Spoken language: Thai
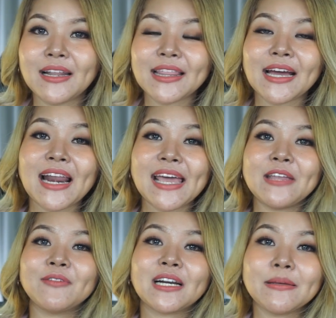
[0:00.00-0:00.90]
และถ้าใครเห็
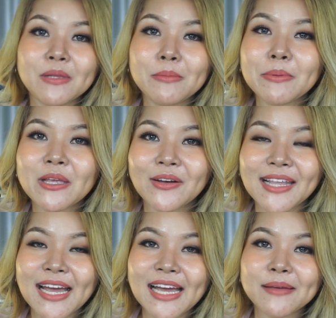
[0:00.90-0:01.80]
นว่าคลิปนี้มีประโยชน์
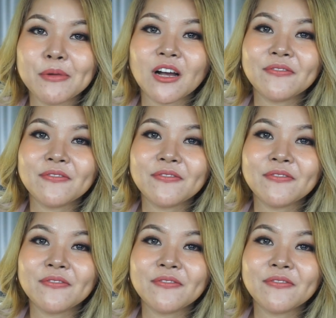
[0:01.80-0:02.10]
นะคะอย่าหม่องก็